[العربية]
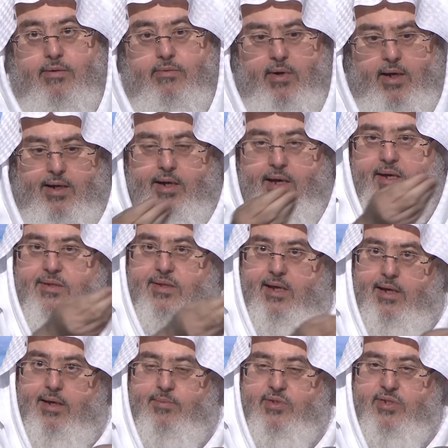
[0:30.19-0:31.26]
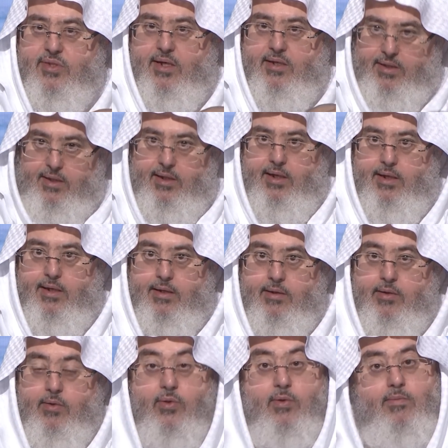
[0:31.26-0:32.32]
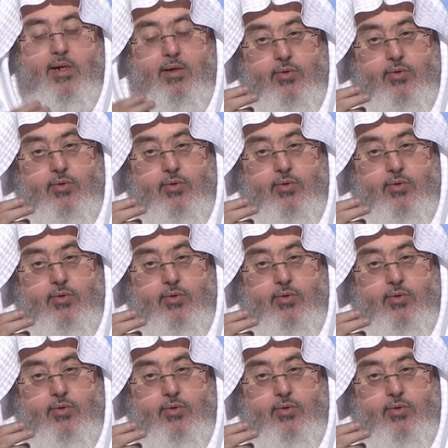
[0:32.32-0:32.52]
والا اعطيها للمستحقين ثم